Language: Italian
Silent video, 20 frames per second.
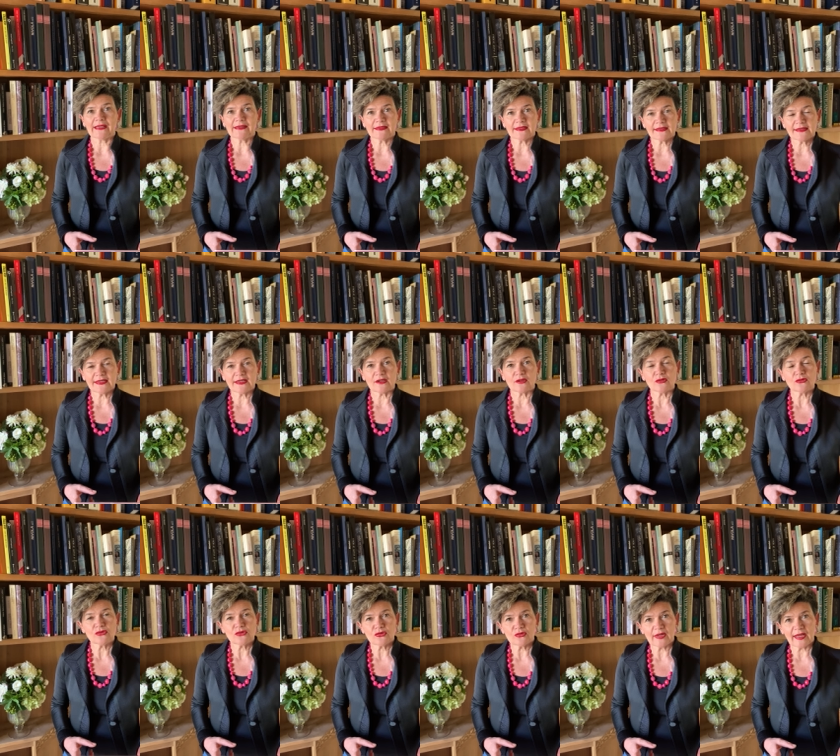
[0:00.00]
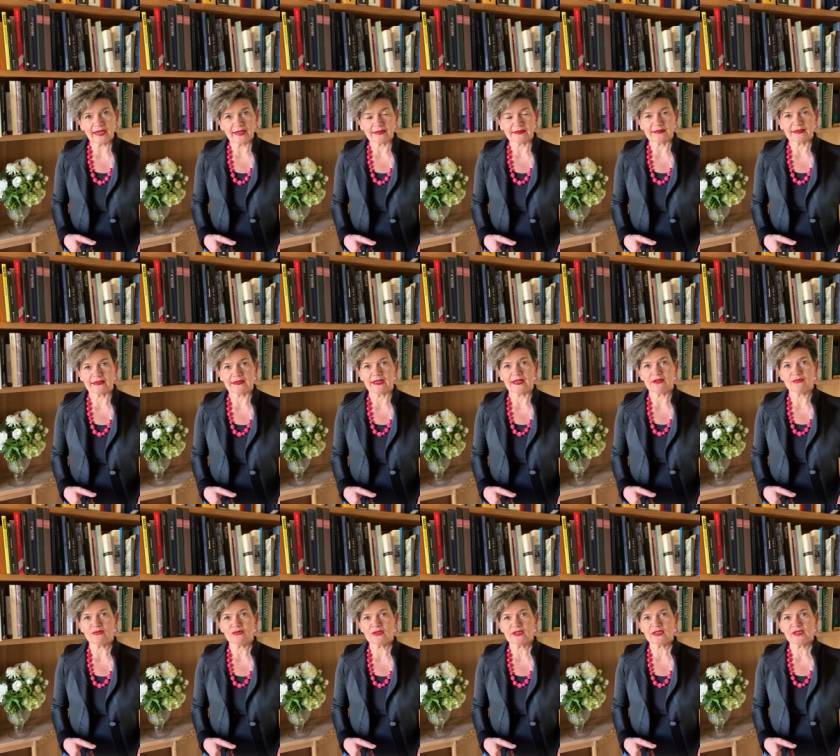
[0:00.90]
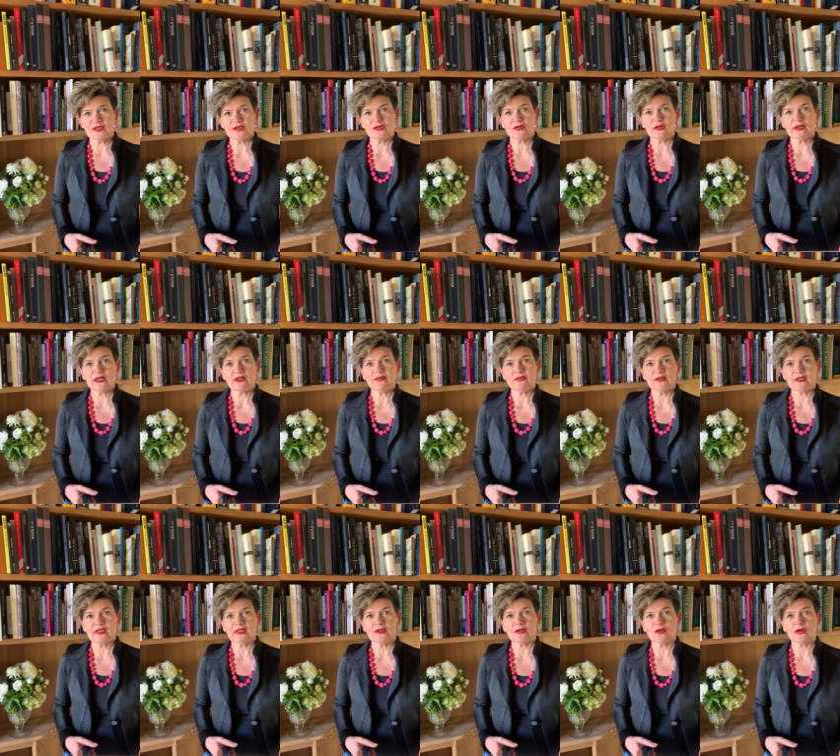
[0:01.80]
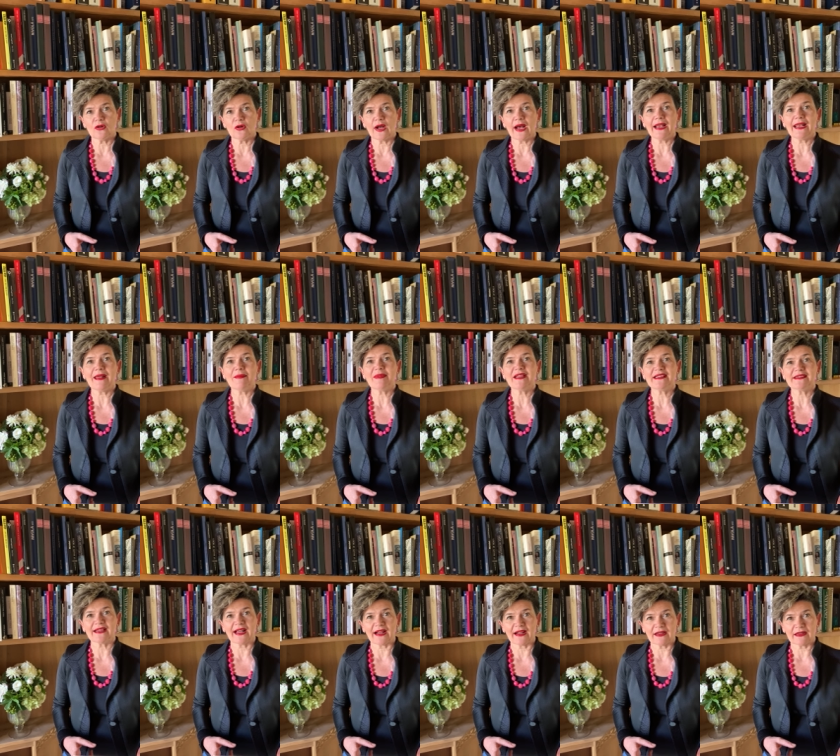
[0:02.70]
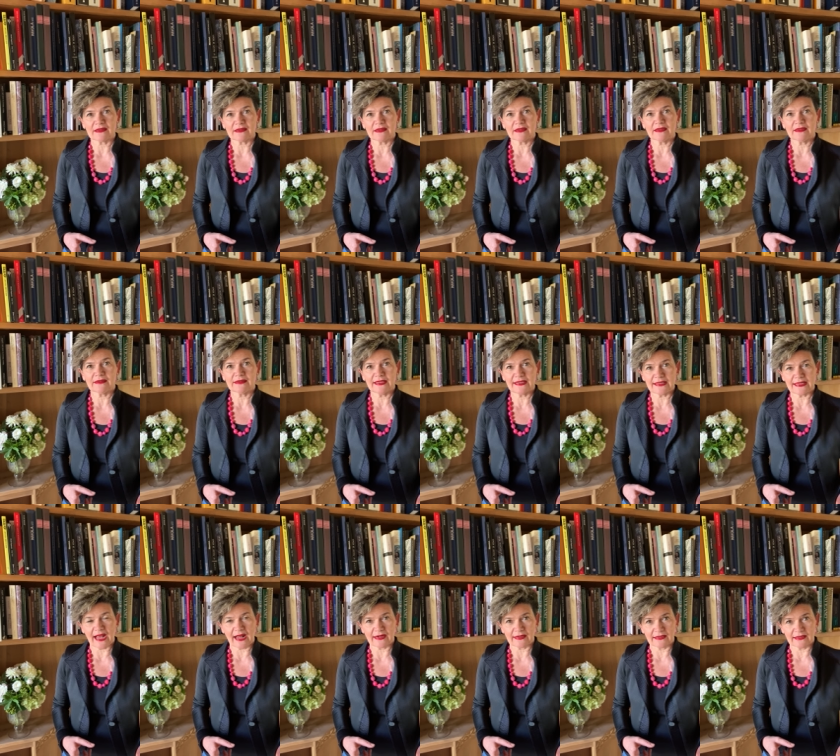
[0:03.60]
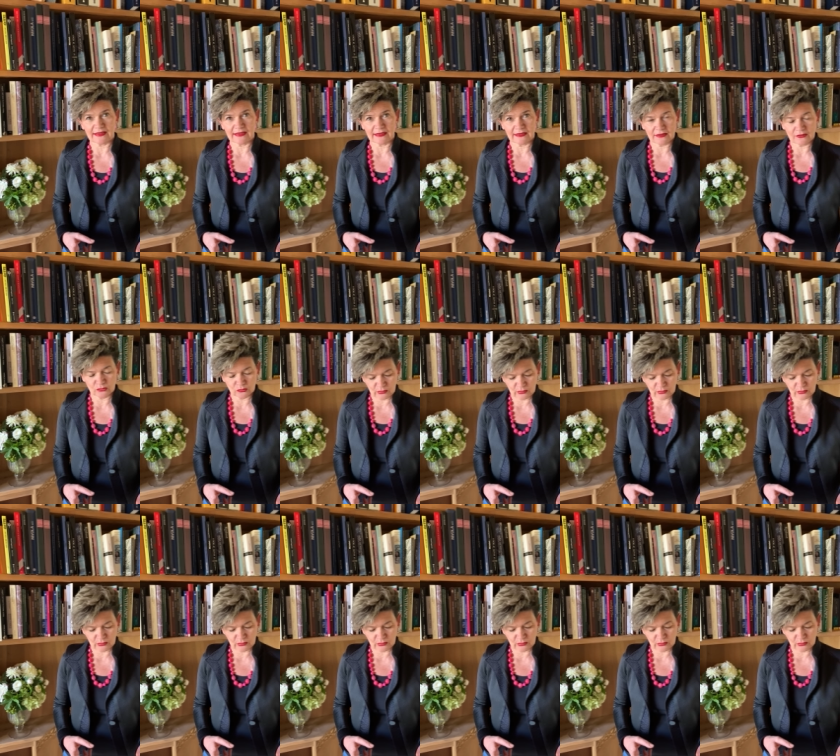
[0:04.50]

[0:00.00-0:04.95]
altresì consulente della fondazione fino alla metà degli anni